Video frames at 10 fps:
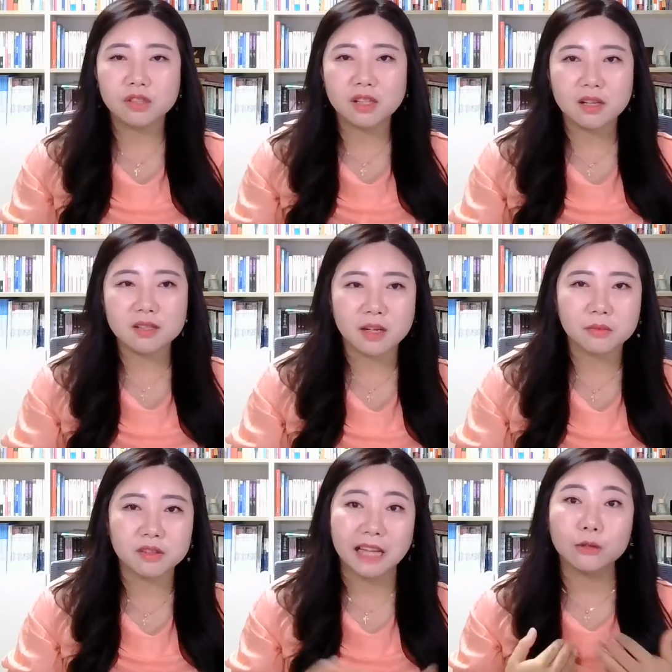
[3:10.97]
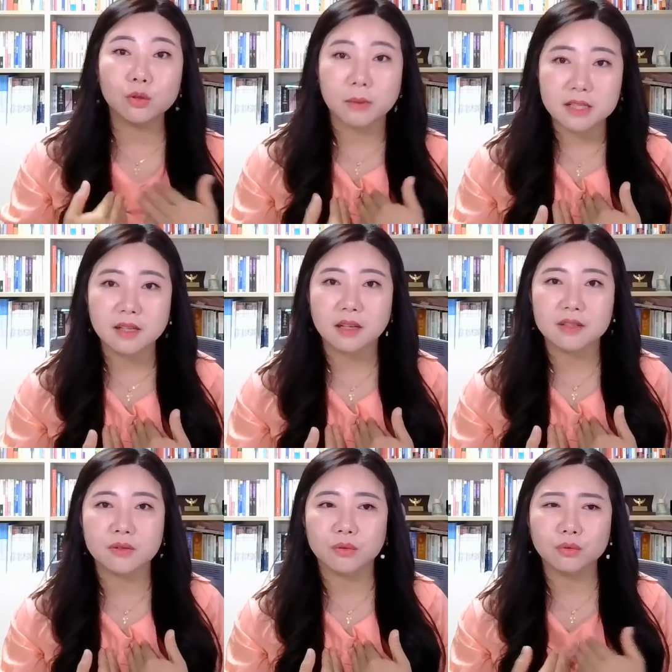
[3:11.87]
우리나라 사람들은 나도
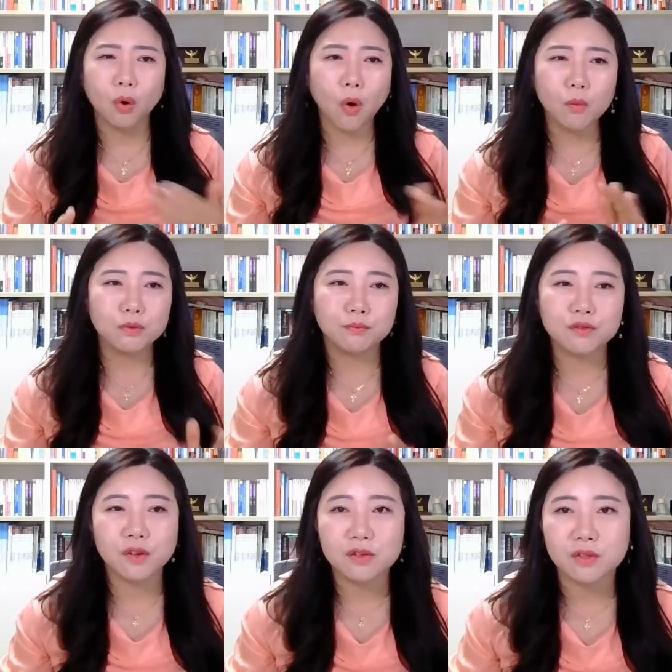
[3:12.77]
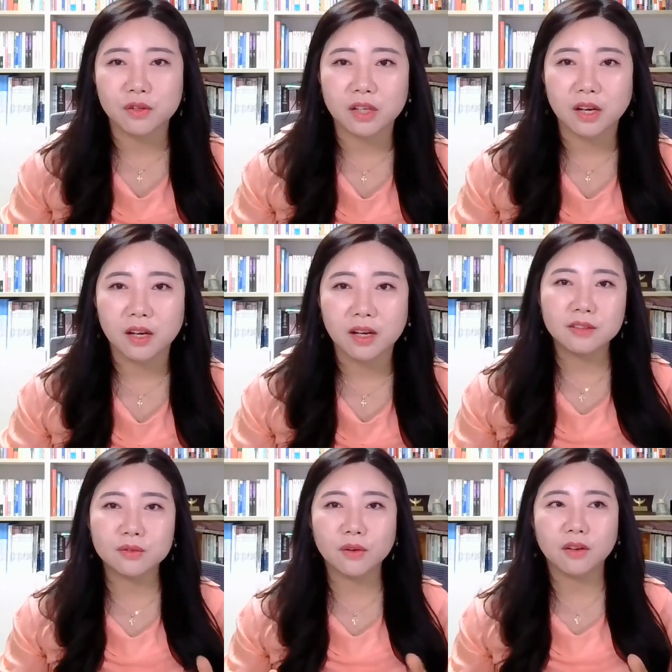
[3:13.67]
마찬가지였고 너무 부정적이야.
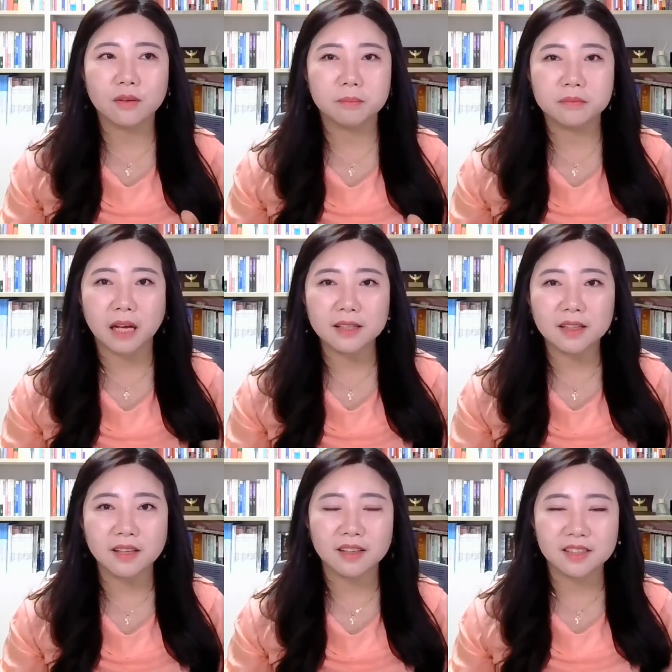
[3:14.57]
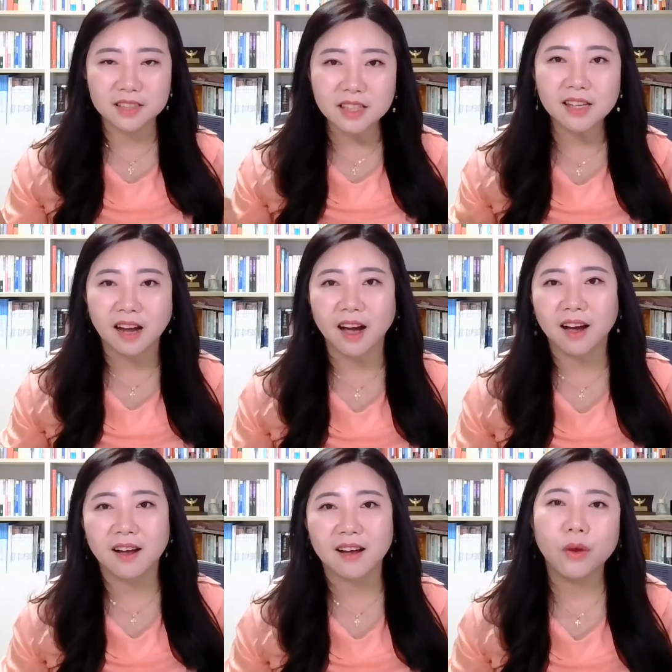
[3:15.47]
네트워크 다단계 큰일 나.
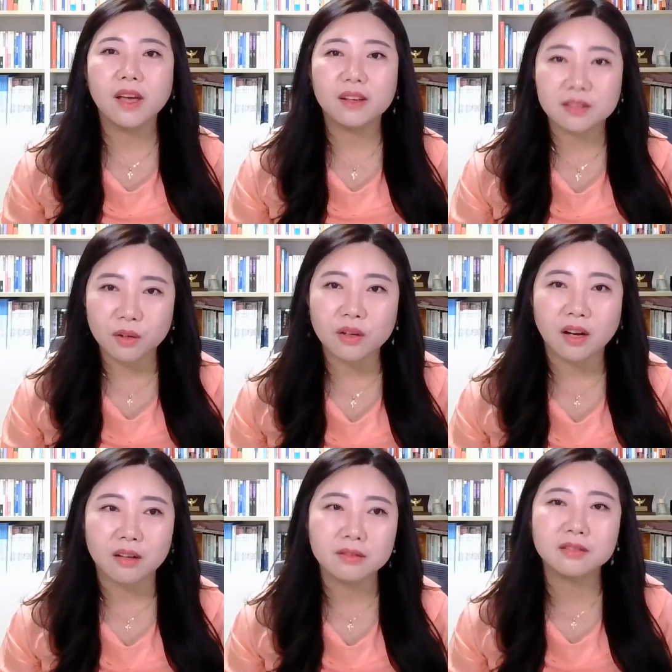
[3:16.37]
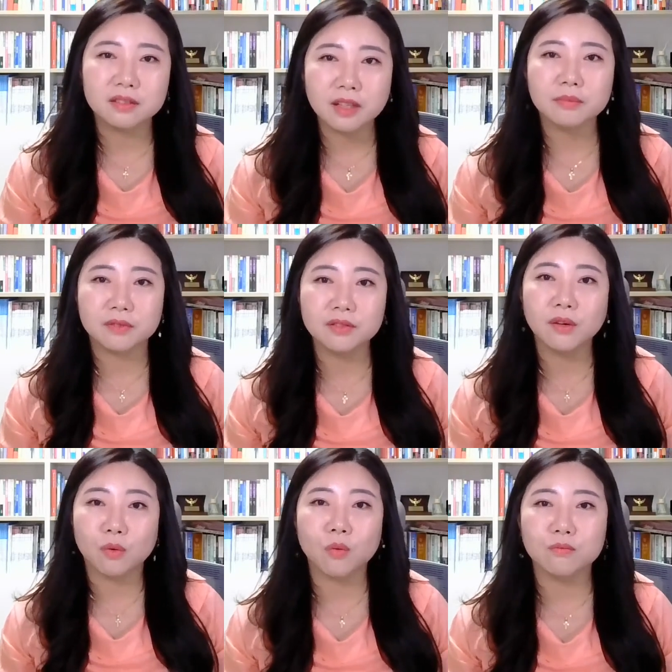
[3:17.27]
왜 그럴까? 그래서 그때
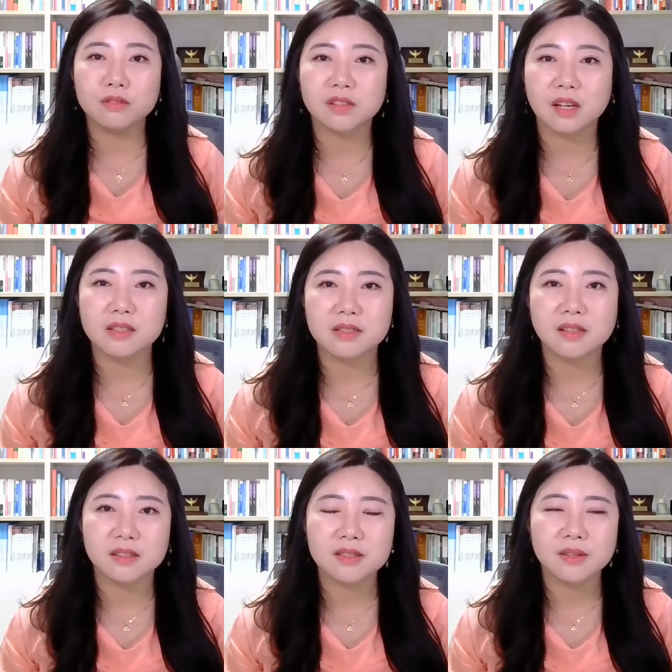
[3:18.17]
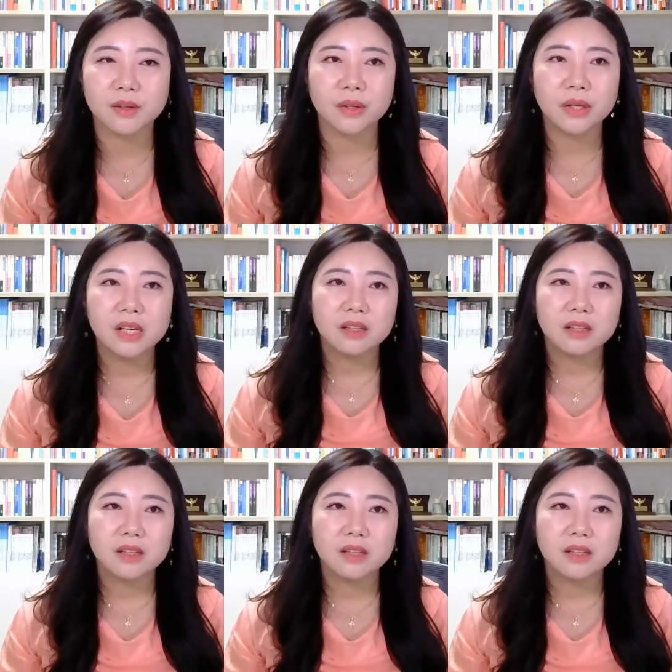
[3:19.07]
그걸 공부를 하기 시작을 했어요.